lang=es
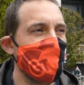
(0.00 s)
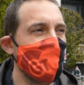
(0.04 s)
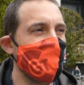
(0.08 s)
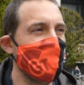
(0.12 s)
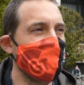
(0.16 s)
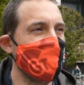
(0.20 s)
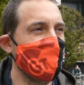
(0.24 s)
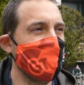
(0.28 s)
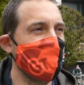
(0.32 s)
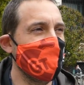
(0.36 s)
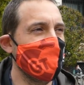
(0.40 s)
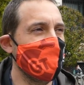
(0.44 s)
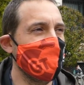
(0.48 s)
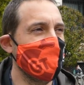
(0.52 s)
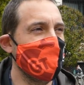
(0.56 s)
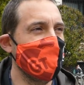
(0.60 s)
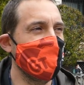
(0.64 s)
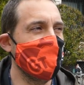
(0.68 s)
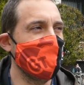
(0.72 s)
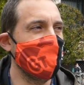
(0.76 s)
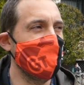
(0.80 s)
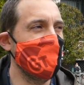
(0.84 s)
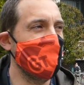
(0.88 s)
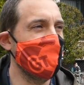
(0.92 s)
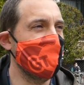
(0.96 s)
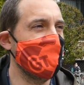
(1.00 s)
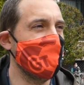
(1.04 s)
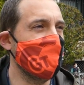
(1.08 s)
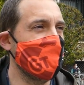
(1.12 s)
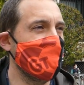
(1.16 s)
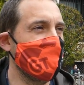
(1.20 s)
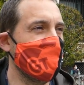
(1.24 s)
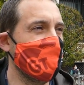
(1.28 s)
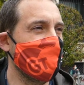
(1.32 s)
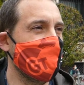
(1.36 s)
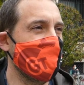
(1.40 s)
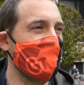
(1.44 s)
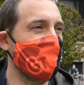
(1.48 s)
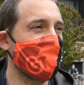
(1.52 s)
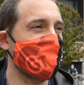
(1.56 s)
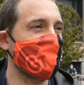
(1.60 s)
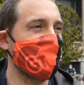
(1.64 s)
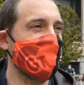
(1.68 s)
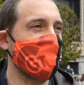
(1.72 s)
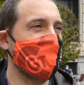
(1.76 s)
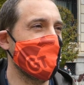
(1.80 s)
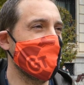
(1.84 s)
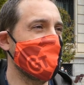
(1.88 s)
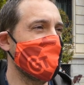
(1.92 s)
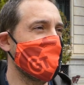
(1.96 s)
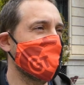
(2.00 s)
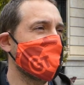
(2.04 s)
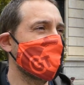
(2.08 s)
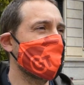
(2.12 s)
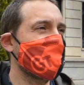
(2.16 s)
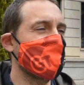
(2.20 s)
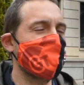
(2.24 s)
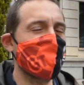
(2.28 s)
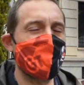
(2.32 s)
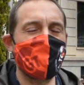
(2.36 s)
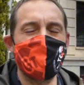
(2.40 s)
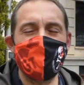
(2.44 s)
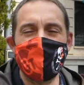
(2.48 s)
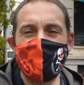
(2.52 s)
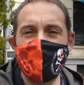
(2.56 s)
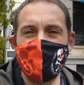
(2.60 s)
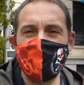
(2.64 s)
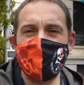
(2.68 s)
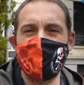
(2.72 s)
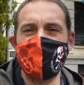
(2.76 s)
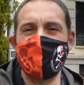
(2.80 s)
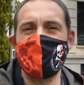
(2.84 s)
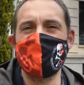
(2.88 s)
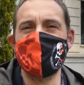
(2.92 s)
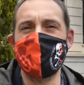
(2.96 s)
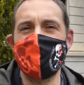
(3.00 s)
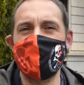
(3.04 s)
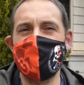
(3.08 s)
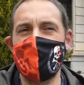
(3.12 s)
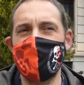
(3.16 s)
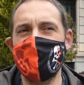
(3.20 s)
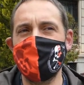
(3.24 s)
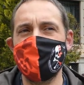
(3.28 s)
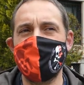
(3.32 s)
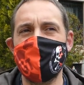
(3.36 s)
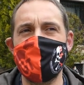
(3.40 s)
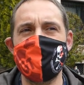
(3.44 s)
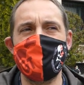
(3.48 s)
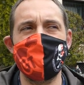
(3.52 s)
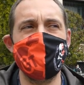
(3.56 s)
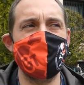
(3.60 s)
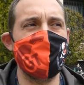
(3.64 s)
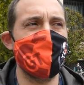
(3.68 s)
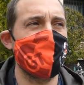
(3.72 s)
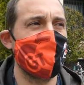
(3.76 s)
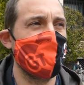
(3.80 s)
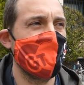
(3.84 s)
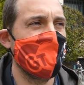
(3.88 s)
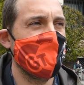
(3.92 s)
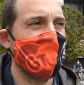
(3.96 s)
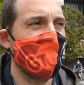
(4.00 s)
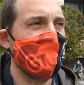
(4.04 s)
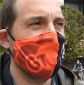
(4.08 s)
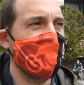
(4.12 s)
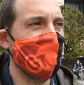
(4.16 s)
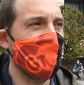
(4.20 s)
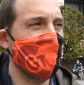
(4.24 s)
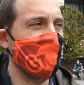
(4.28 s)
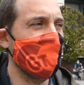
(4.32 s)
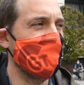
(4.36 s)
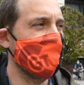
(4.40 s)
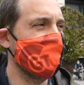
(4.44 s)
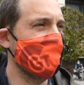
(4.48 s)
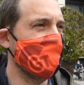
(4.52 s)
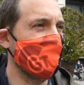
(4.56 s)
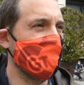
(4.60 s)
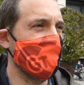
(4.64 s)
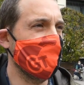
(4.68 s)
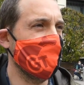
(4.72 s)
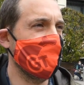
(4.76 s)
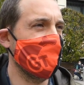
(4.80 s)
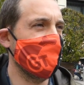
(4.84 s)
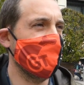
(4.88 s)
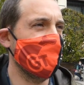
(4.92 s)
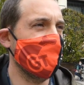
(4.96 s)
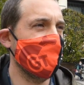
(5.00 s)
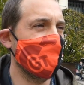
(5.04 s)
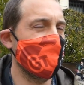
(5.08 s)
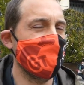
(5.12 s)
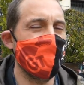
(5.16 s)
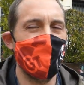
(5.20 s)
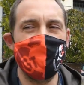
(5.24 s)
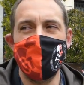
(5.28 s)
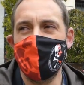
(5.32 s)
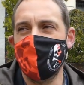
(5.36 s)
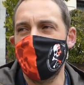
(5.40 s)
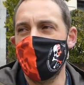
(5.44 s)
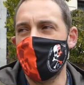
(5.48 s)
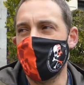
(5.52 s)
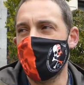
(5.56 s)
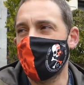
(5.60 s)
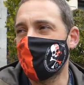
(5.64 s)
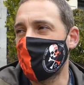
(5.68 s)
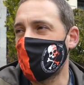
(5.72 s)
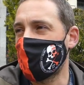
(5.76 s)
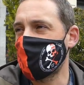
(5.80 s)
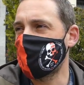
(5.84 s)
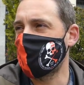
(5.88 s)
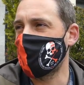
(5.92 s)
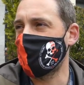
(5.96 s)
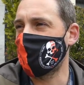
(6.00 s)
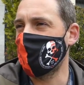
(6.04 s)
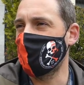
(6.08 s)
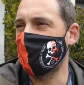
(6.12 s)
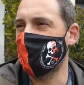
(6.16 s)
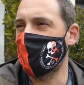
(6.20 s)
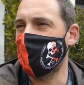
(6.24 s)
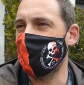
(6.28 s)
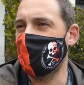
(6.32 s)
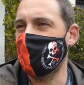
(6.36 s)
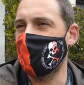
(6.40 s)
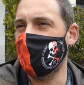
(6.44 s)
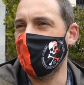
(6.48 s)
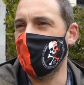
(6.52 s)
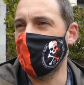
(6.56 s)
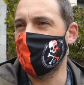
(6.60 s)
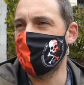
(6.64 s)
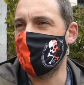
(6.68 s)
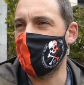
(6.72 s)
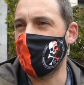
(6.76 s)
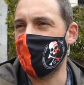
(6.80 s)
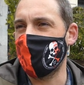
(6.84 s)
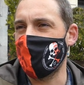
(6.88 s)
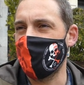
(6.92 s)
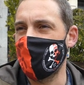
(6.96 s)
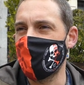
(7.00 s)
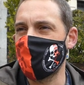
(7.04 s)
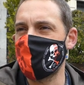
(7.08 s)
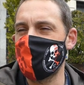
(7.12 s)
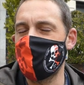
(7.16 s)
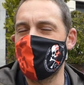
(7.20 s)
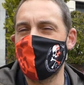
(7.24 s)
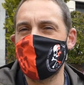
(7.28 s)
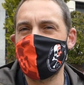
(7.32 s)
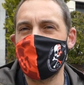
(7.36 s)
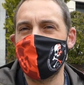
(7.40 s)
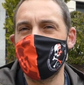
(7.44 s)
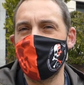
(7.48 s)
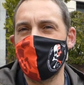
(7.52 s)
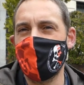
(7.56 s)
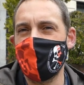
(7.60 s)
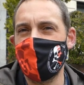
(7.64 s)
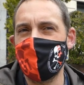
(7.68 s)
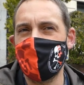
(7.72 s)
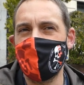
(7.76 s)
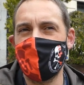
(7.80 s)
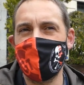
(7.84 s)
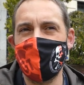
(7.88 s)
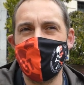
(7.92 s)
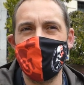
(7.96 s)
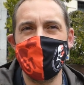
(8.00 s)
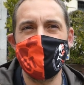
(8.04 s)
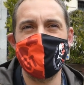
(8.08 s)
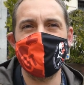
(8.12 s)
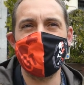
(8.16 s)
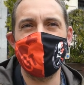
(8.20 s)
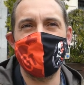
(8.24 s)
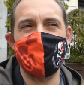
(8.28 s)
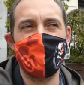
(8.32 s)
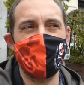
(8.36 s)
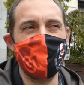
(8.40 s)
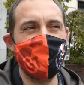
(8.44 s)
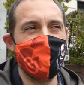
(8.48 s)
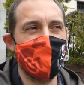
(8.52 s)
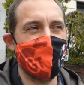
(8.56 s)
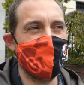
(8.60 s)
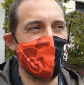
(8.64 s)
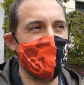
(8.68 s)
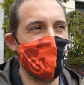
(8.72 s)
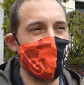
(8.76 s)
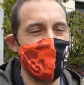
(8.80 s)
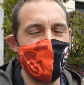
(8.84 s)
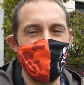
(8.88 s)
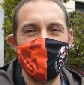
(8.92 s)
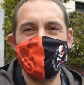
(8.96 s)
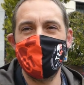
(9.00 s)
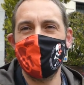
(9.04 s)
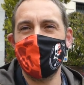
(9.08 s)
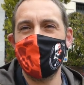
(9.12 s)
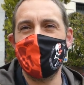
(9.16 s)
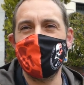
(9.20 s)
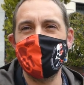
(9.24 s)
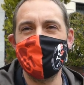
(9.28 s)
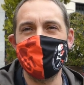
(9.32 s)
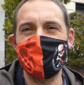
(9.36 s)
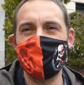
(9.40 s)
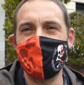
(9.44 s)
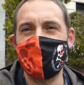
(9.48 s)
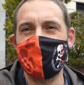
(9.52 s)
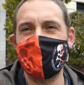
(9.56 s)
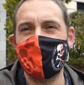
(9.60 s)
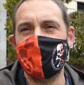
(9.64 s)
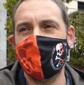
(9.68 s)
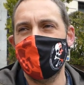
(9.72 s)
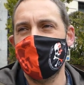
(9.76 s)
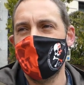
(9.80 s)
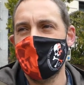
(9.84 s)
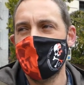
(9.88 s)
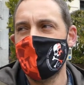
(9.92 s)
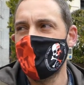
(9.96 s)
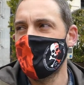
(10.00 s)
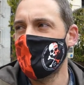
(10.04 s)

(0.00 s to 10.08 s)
Y, eh, este año hemos hecho, querido hacer especial énfasis en bueno, una situación que parece que nos vemos abocada en esta provincia un poco abandonada